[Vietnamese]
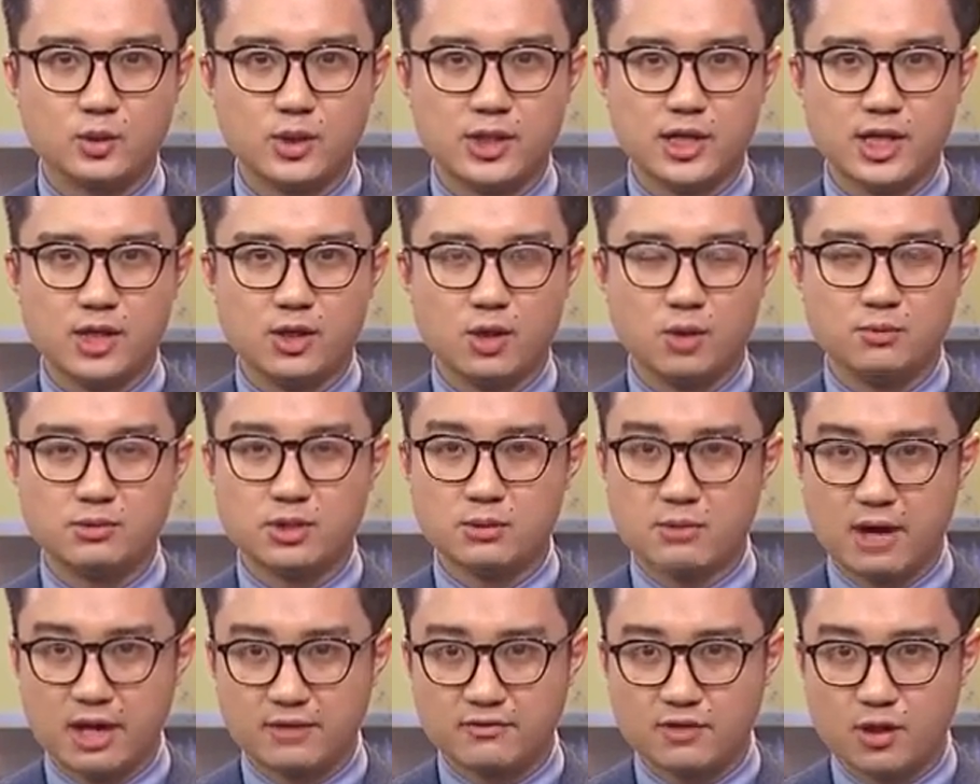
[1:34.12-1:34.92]
Tuy nhiên, hôm
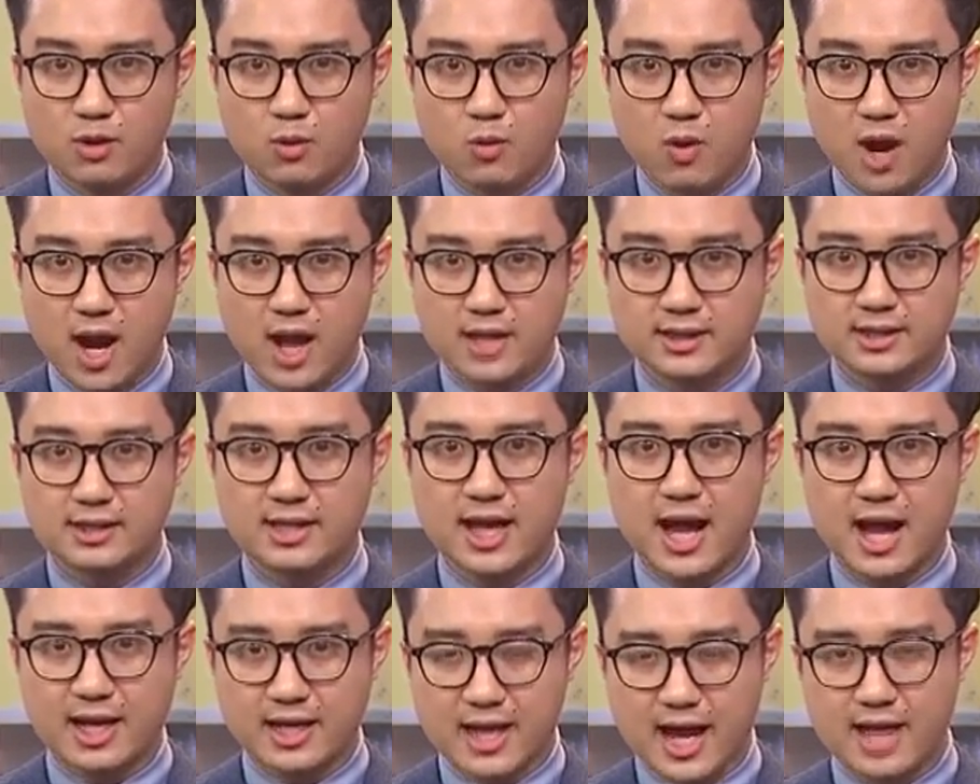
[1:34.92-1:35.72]
thứ Bảy vừa qua
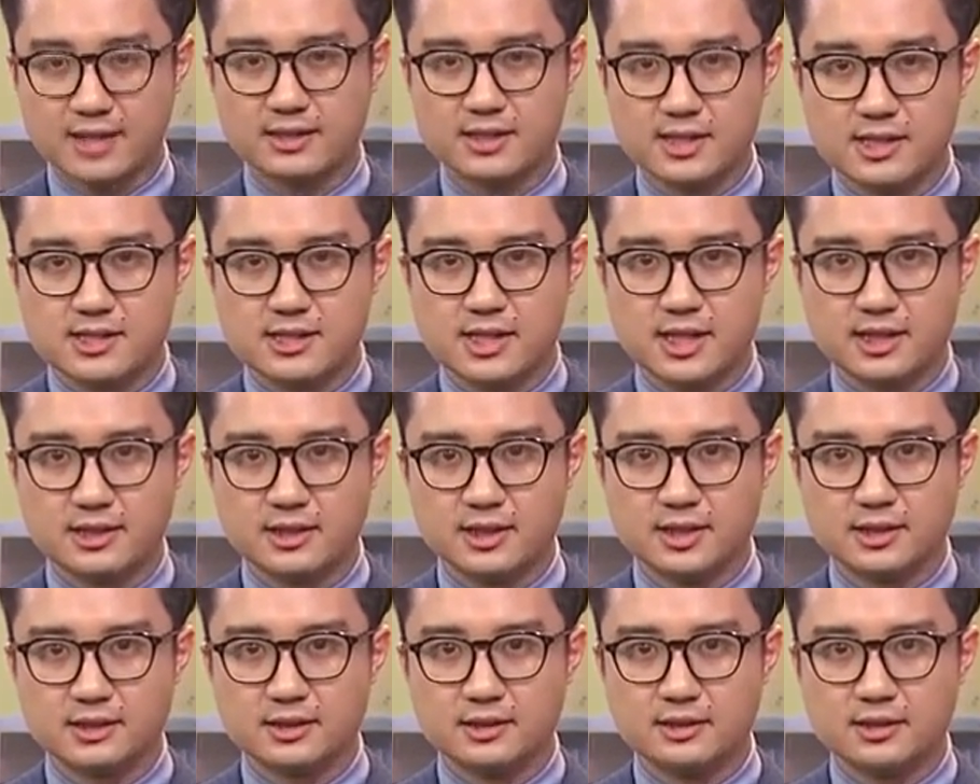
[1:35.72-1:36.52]
thì hàng ngàn thí
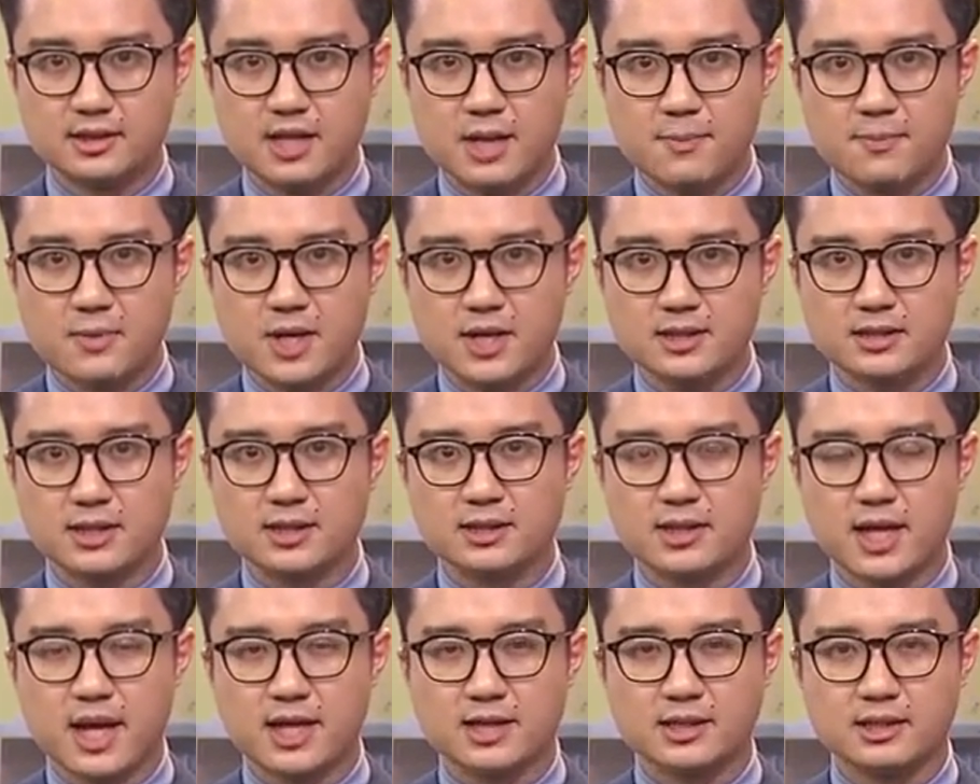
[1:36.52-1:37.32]
sinh từ khắp các
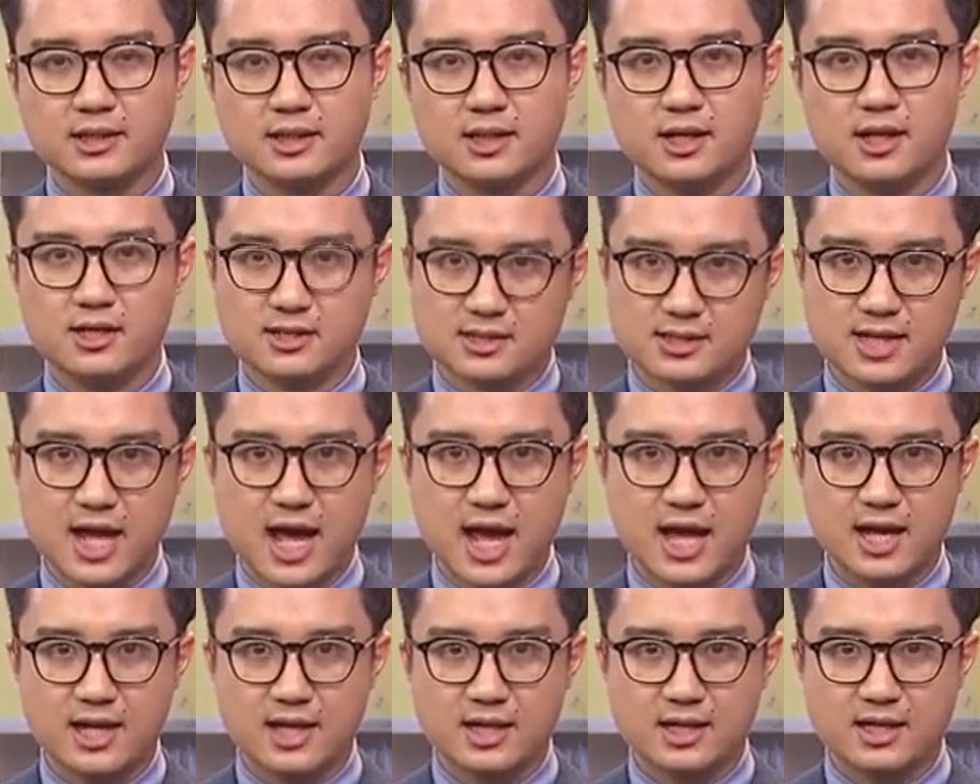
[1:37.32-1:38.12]
tỉnh thành ở
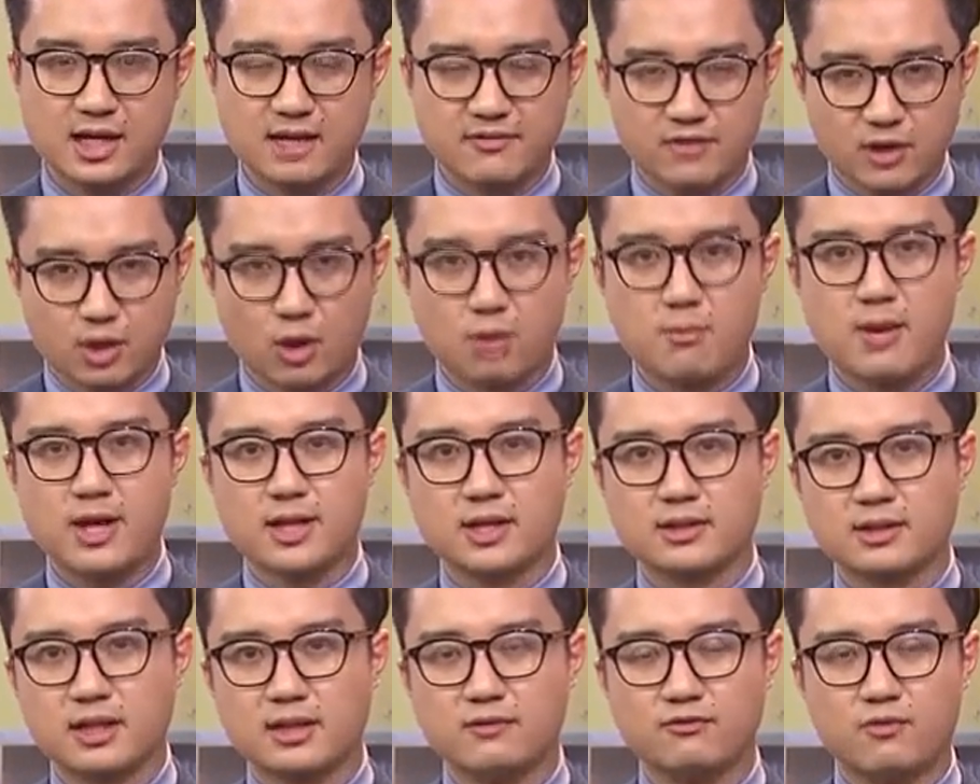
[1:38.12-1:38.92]
xa đã phải có
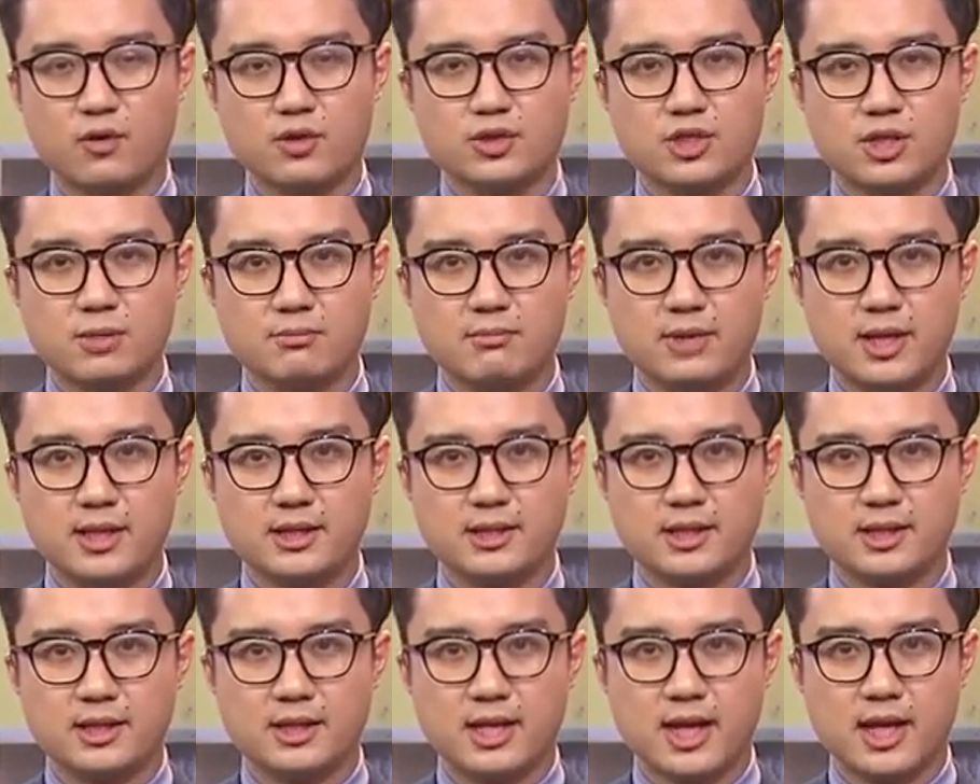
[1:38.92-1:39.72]
mặt ở thành phố Hồ Chí
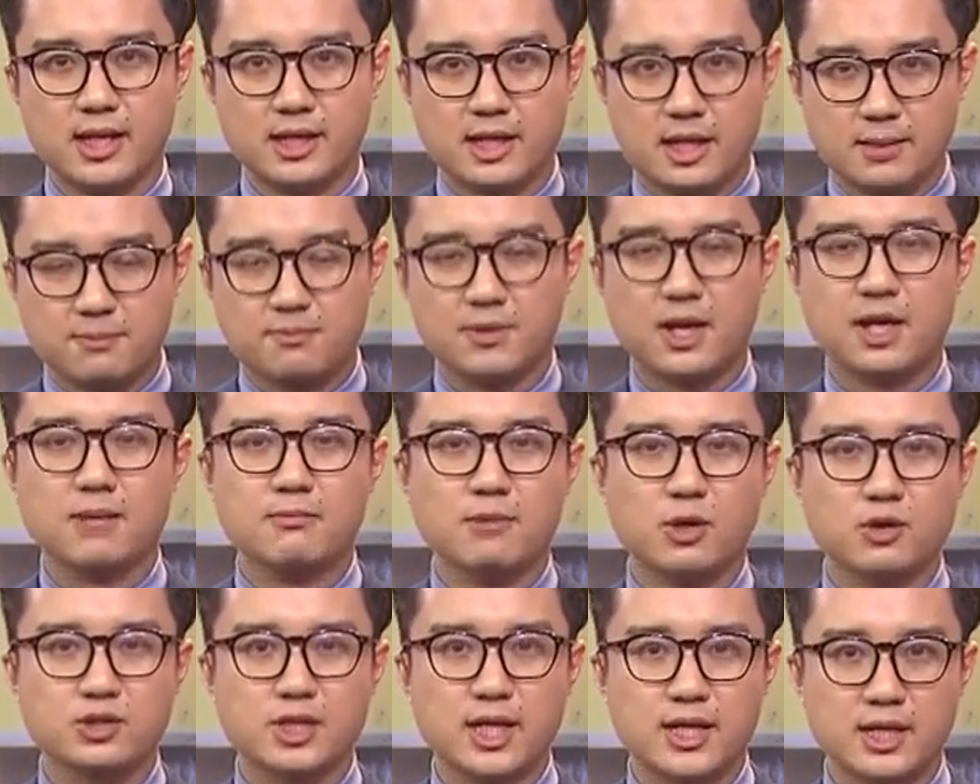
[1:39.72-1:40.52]
Minh để kịp
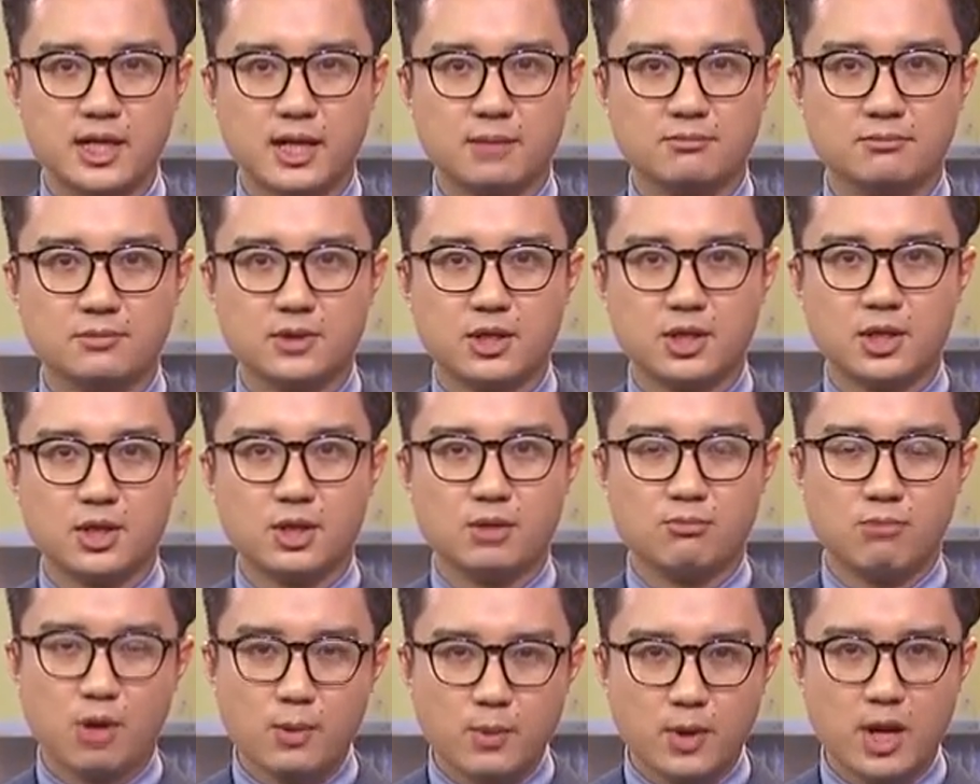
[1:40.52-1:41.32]
lấy mẫu xét nghiệm.
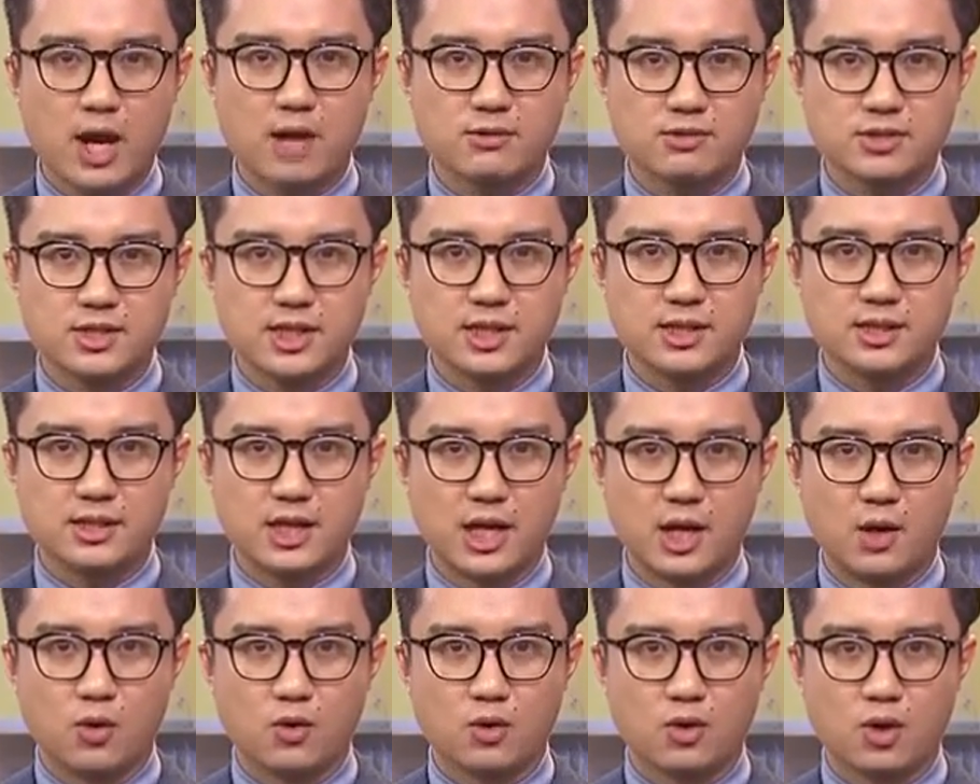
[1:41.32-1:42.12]
Mỗi một học
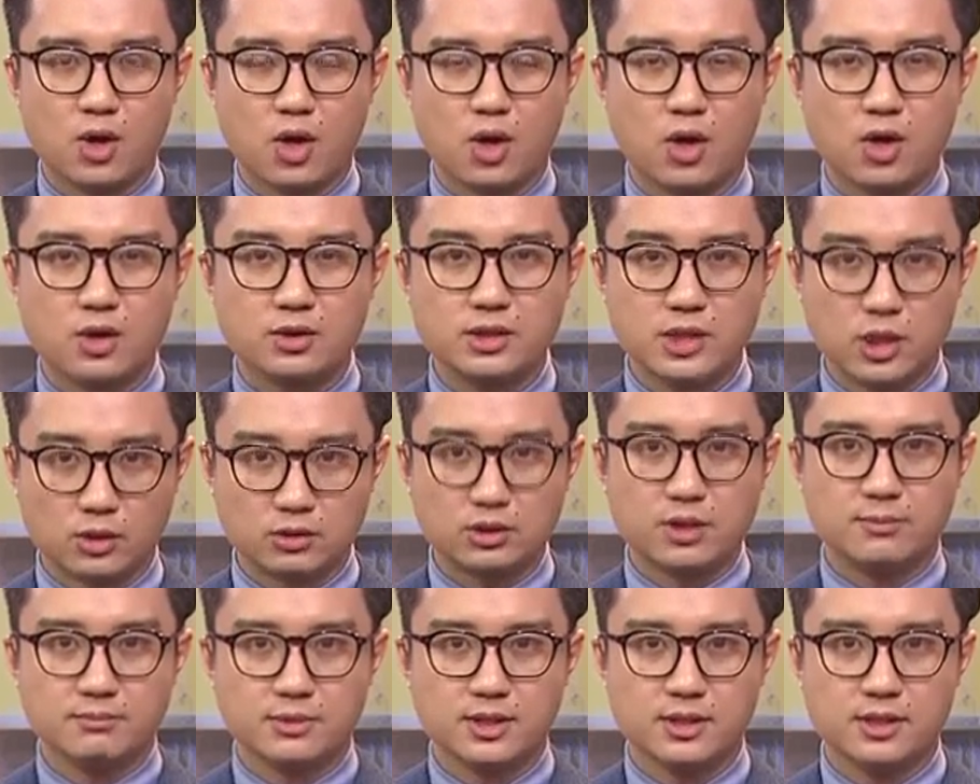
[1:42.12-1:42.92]
sinh đều có
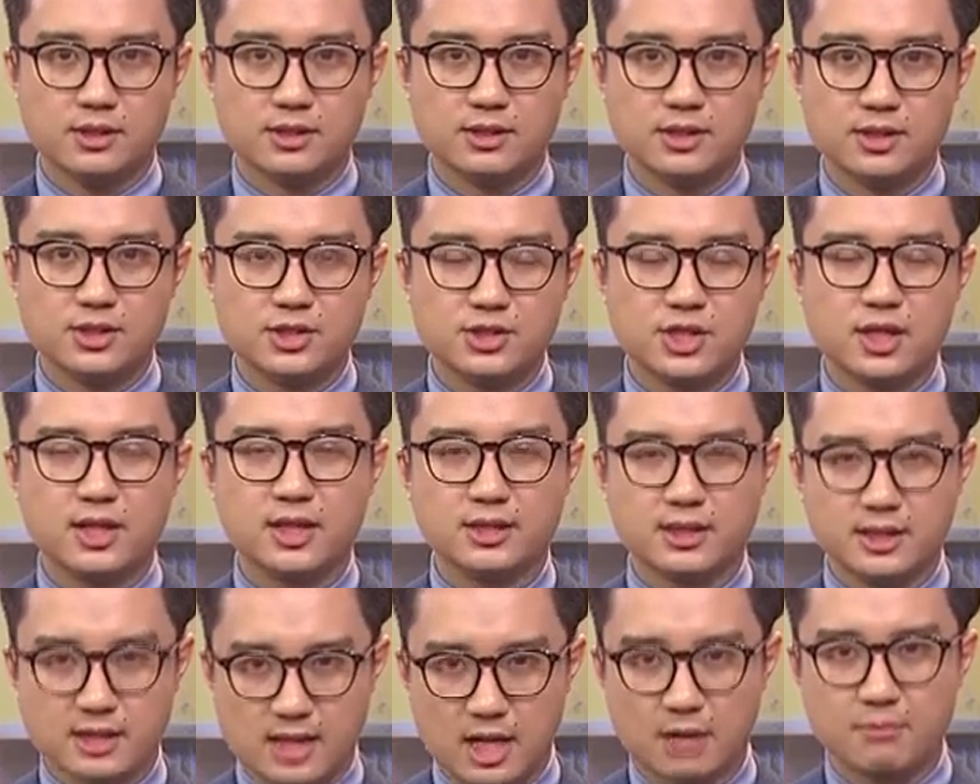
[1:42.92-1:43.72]
nhiều tâm tư
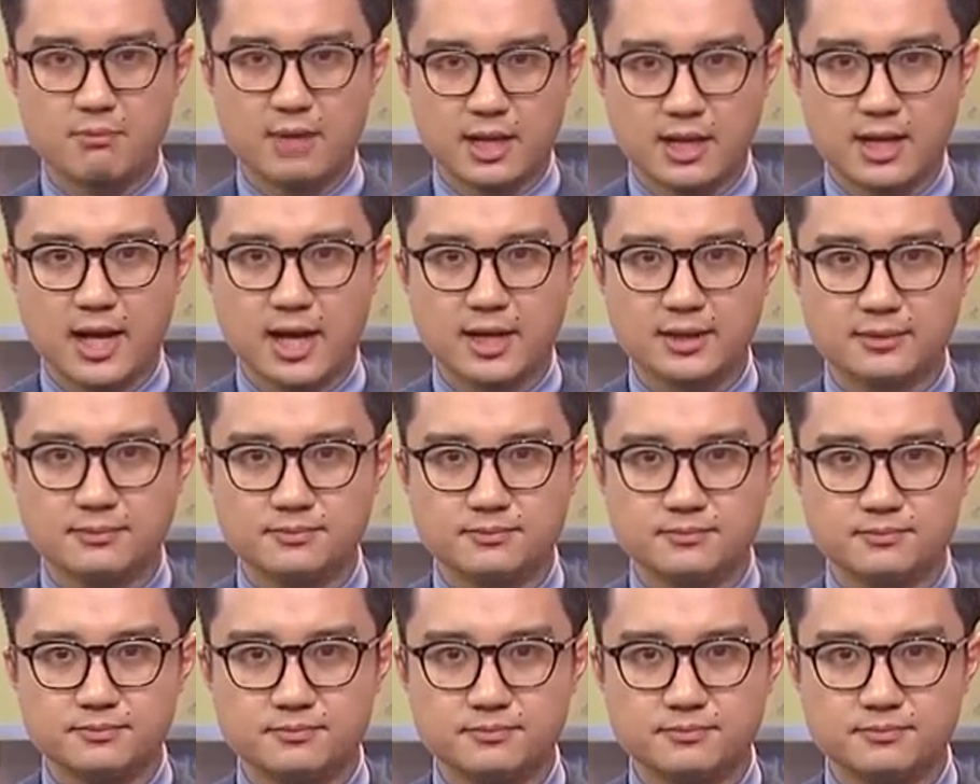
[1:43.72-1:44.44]
trước kỳ thi đặc biệt này.